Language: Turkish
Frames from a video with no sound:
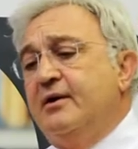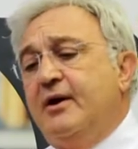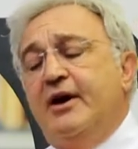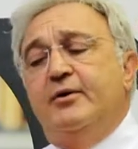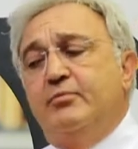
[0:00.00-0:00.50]

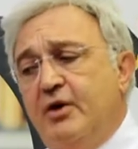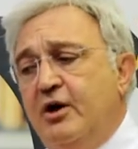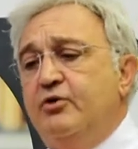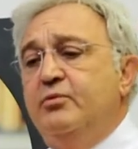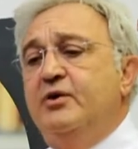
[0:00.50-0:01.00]
hani
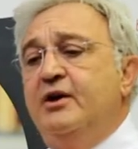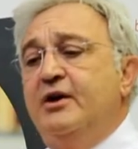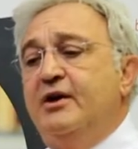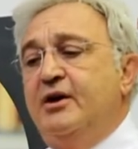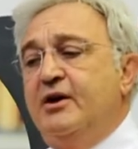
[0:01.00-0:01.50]
malum
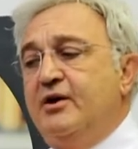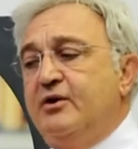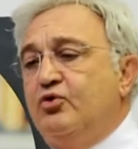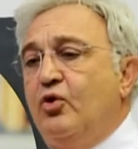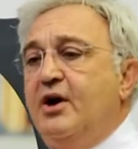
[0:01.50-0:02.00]
e,
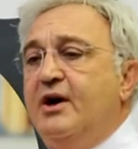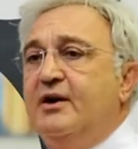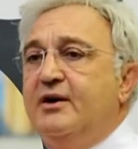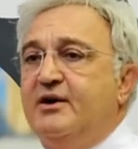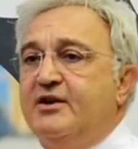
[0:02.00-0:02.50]
doğa,
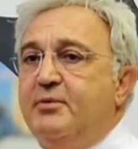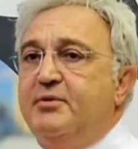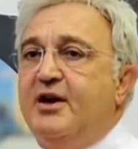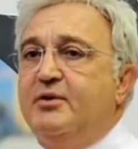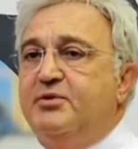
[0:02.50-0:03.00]
e,
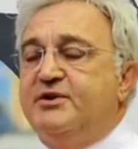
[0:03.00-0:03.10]
tabiat